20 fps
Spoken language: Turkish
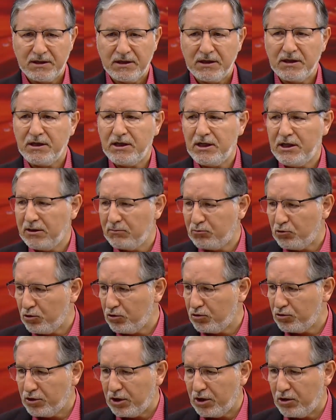
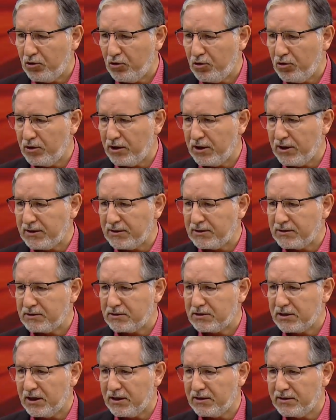Nibolu'da öyle,
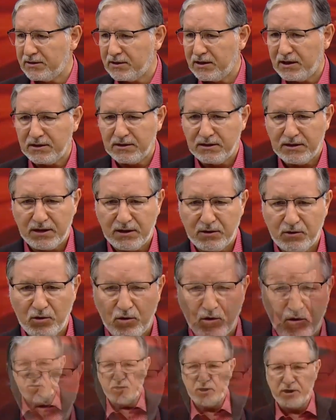Çaldıran'da
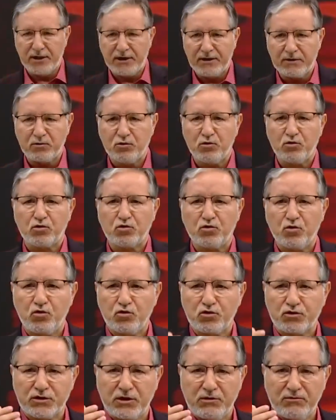öyle, Kurtuluş
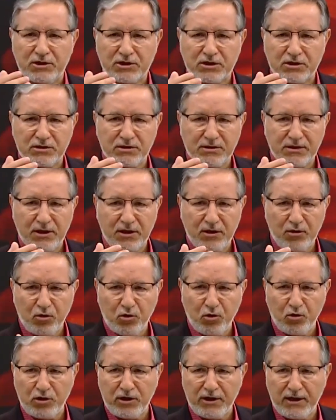Savaşı'nda
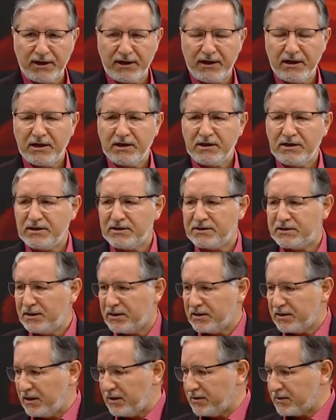öyle,
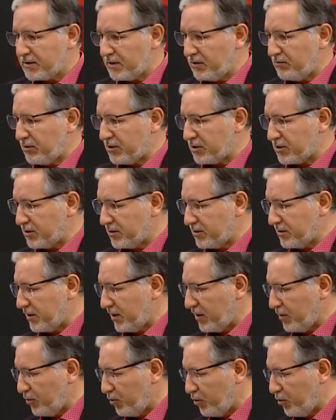İstiklal
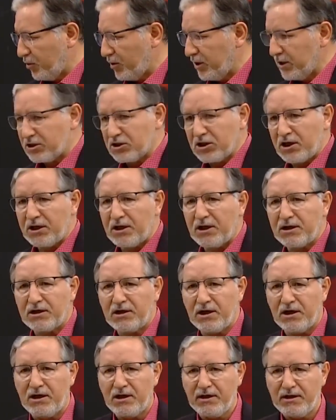Savaşı'nda öyle,
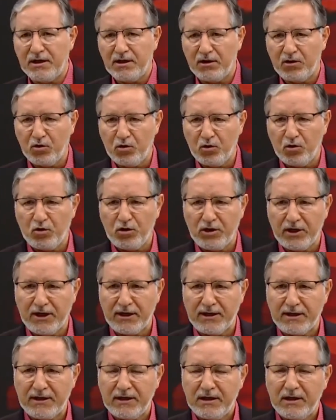Çanakkale'de öyle,
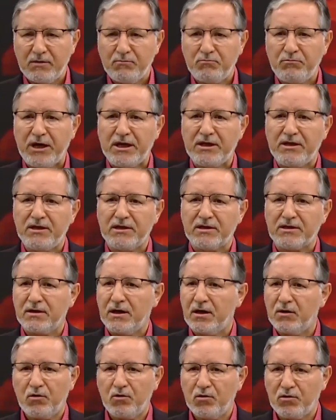Bedir'de
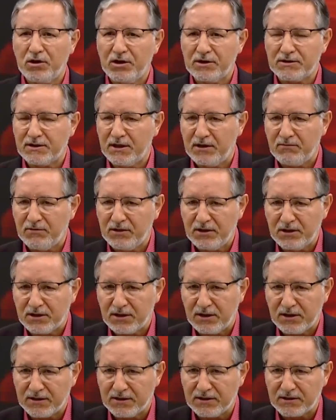öyle sevgili
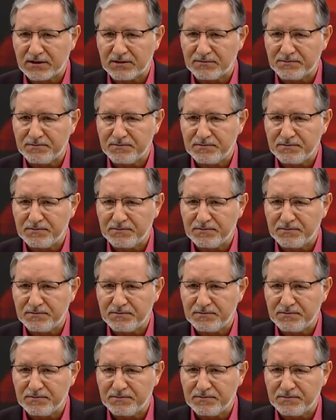kardeşim.